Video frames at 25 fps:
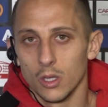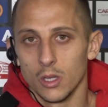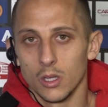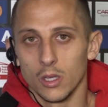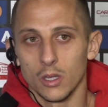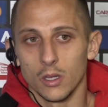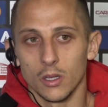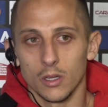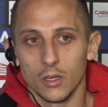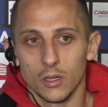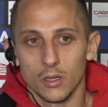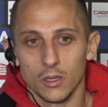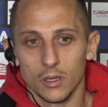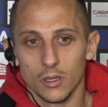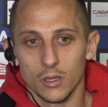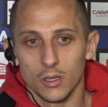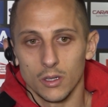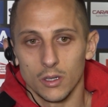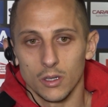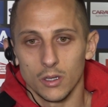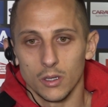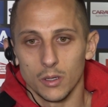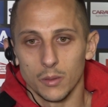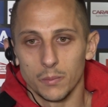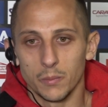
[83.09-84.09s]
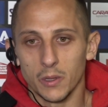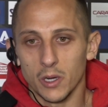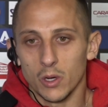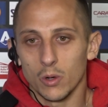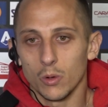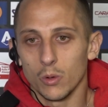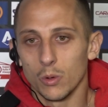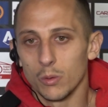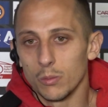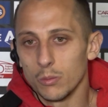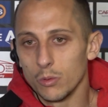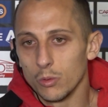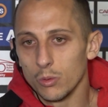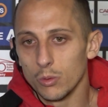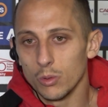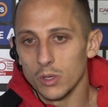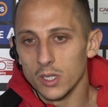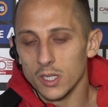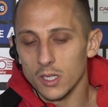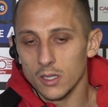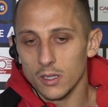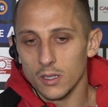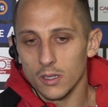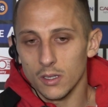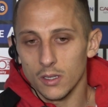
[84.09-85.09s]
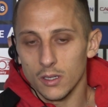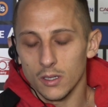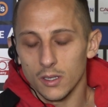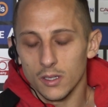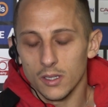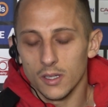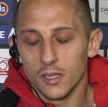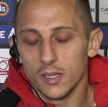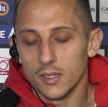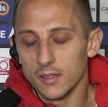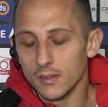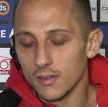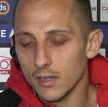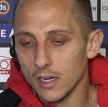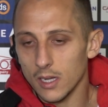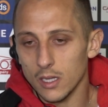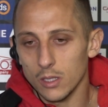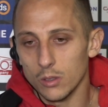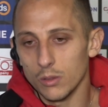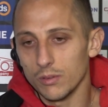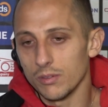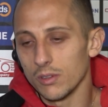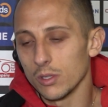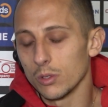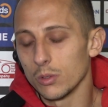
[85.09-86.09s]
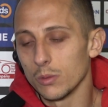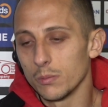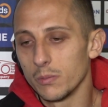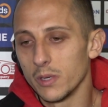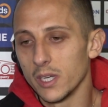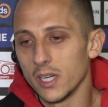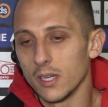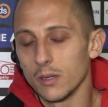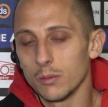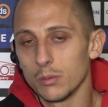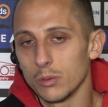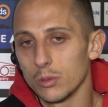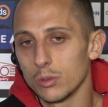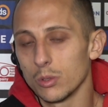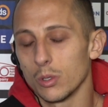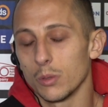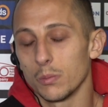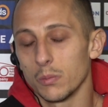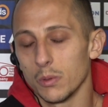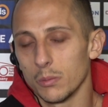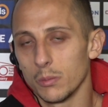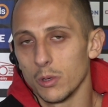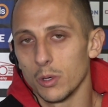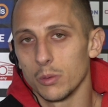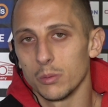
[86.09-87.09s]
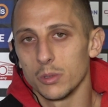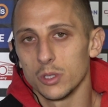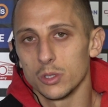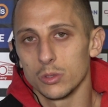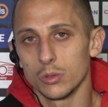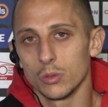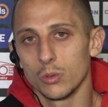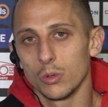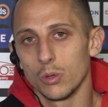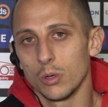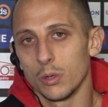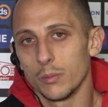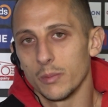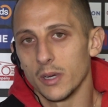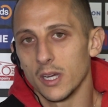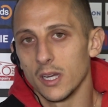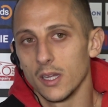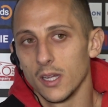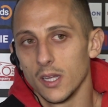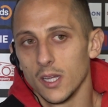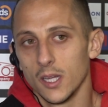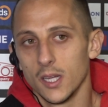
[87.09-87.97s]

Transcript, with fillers: eh, però comunque chi è entrato ha fatto bene, purtroppo abbiamo preso gol, ma